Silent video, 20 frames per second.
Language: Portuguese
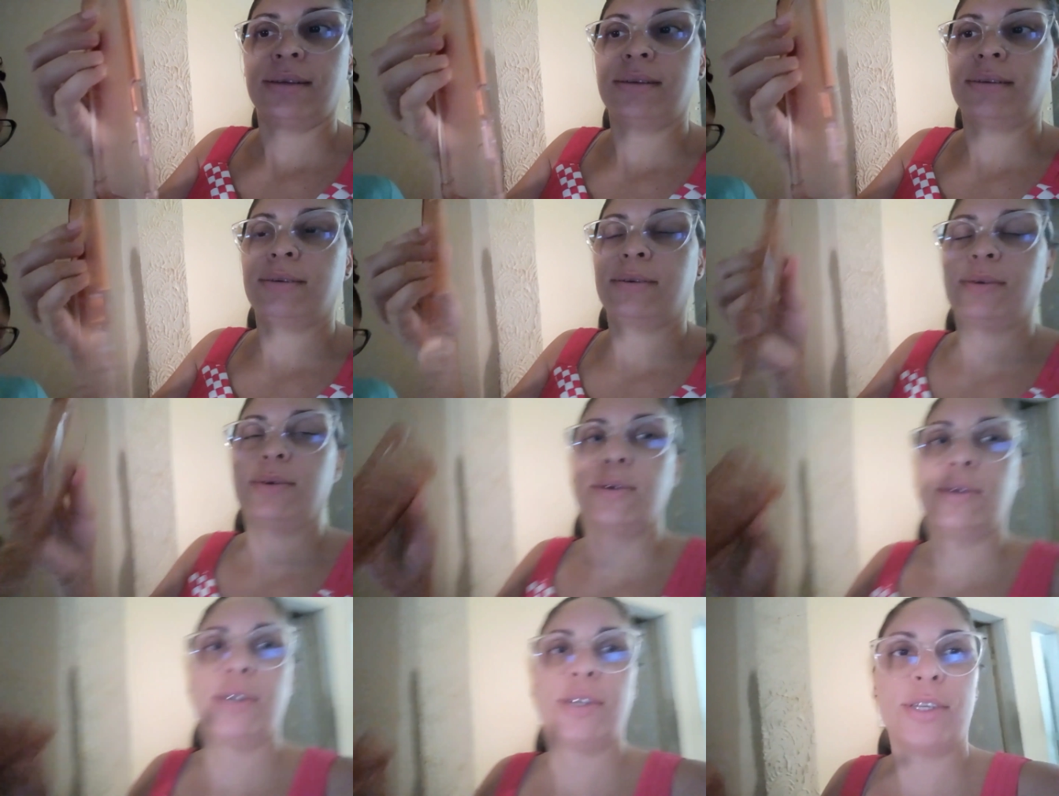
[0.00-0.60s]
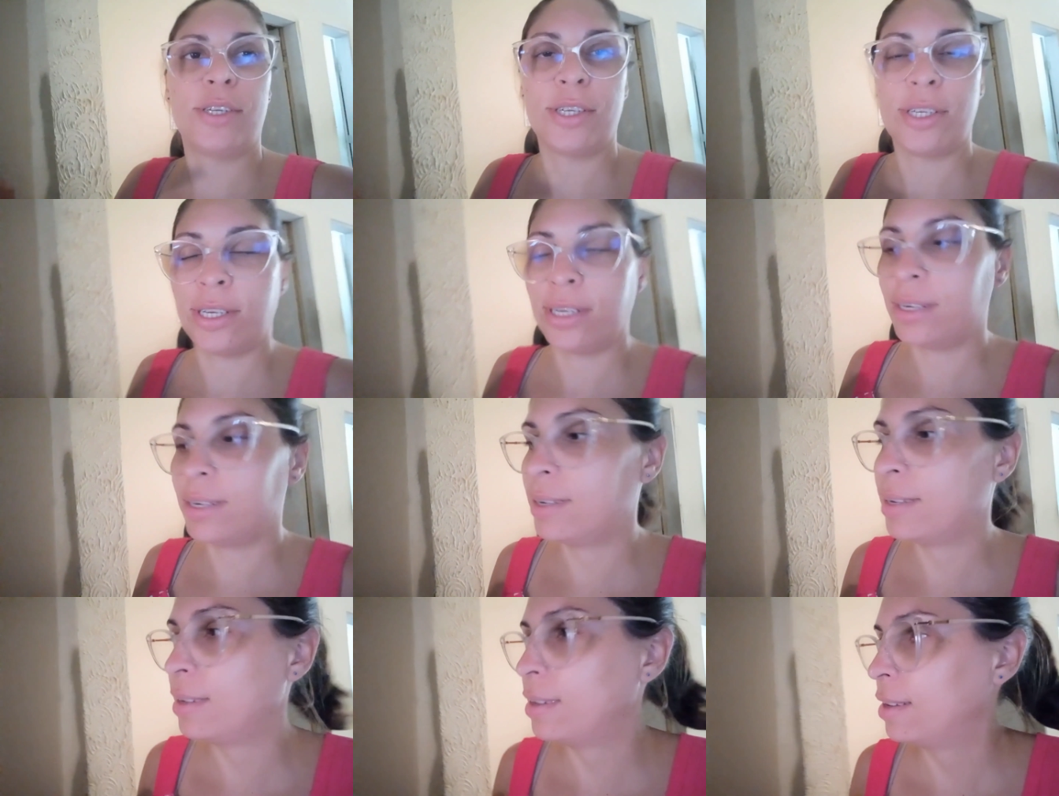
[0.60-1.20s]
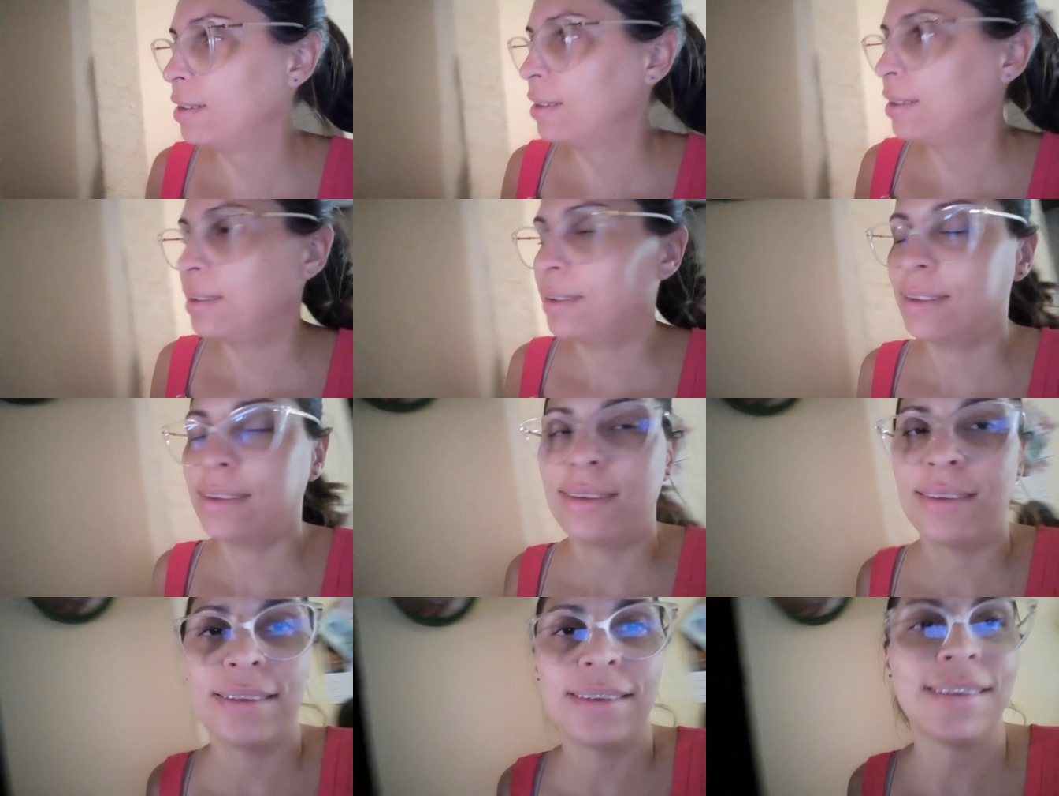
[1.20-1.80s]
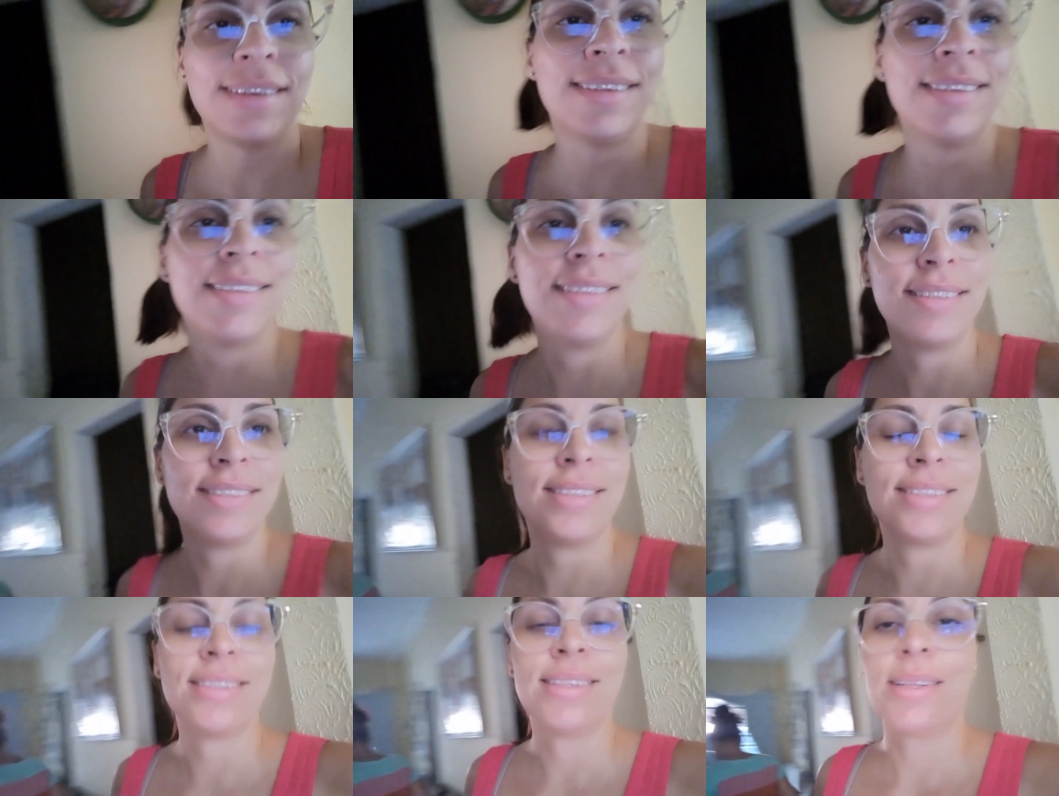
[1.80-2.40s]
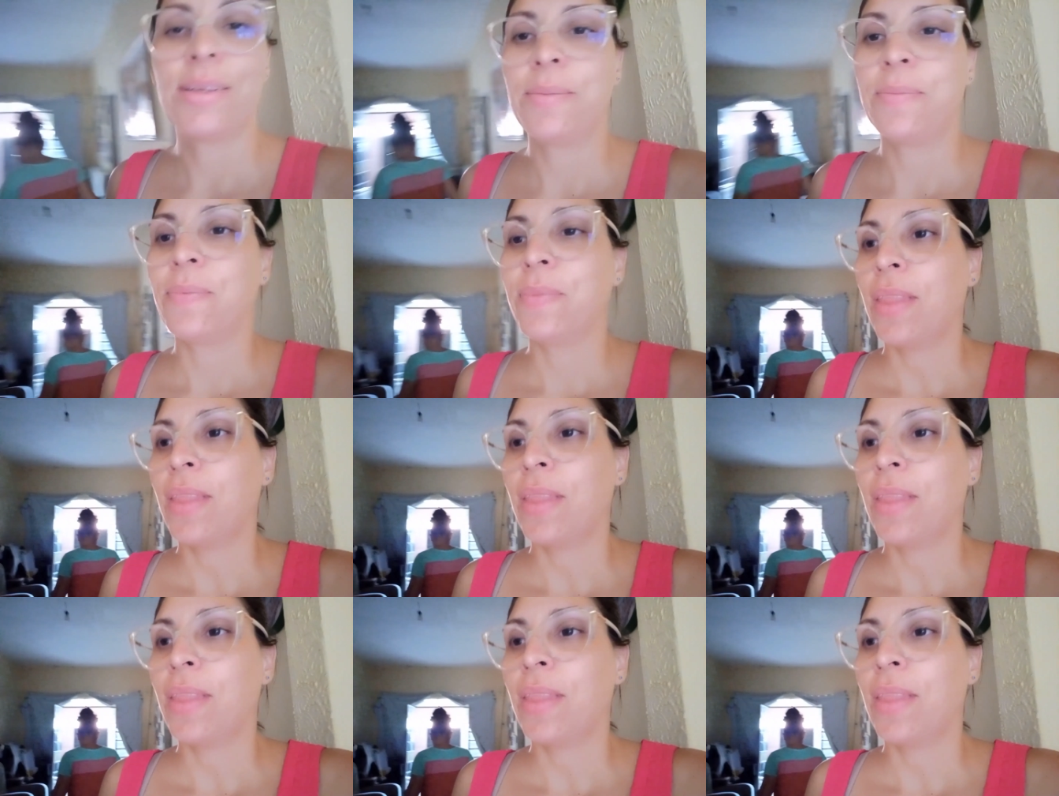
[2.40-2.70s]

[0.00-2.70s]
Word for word: Oxi. Tá toda nervosa.